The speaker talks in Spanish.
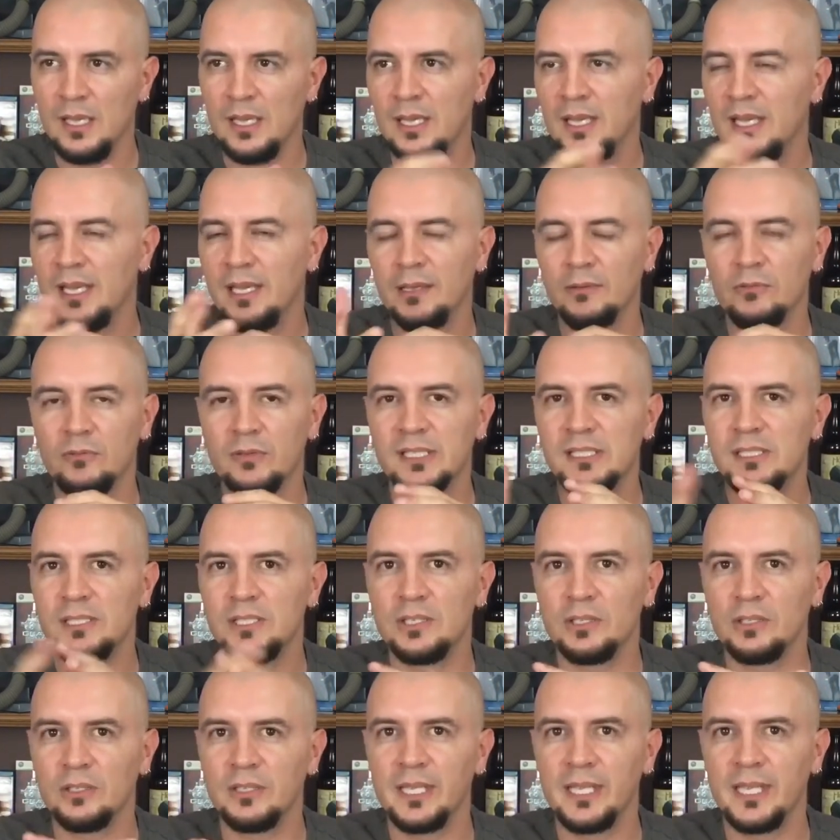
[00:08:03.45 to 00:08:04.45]
En
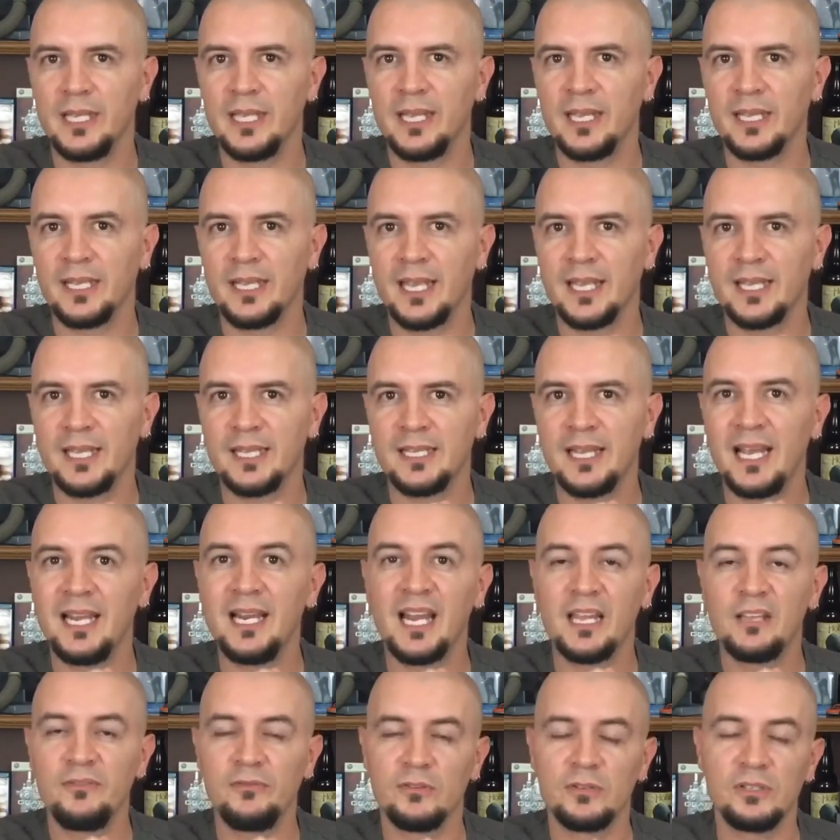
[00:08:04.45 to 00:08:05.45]
cuestión de que el
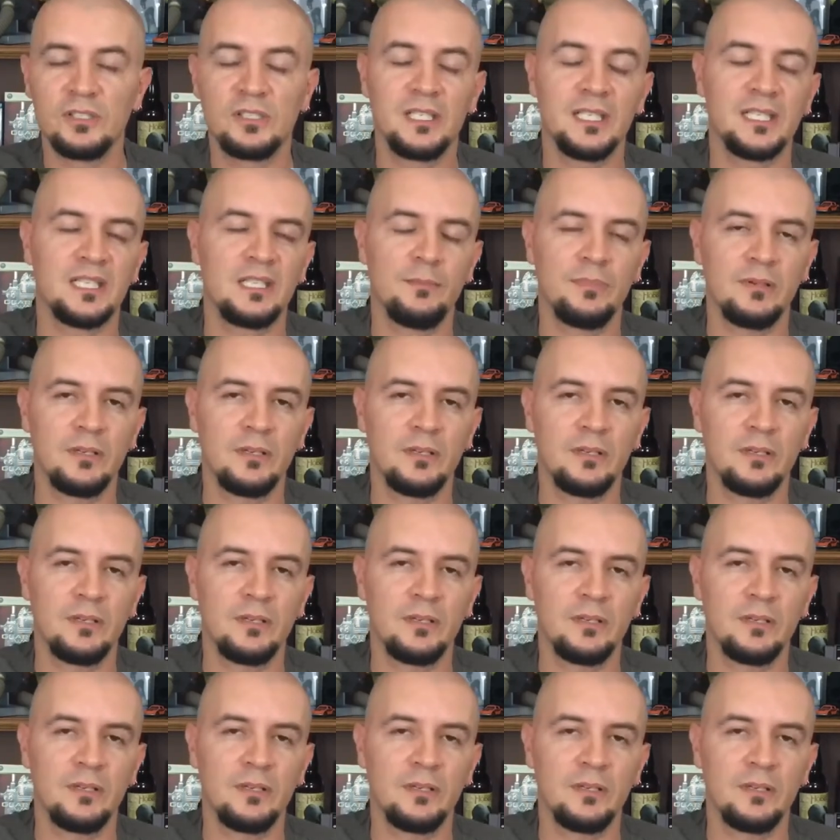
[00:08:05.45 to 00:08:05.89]
iPhone 7